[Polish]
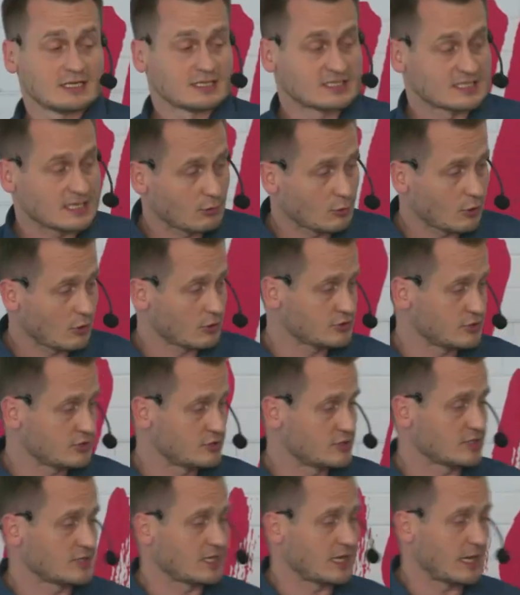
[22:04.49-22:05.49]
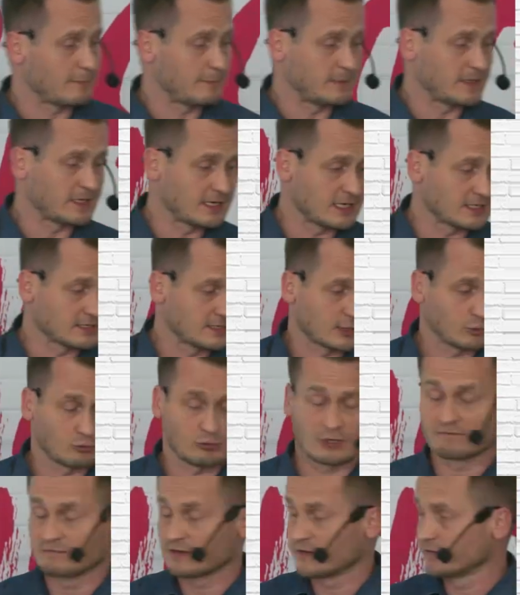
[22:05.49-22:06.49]
założyć, że ta aplikacja,
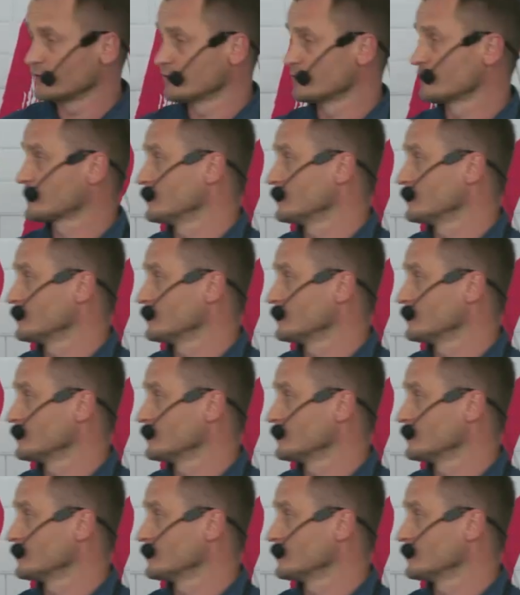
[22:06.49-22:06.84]
która wewnątrz w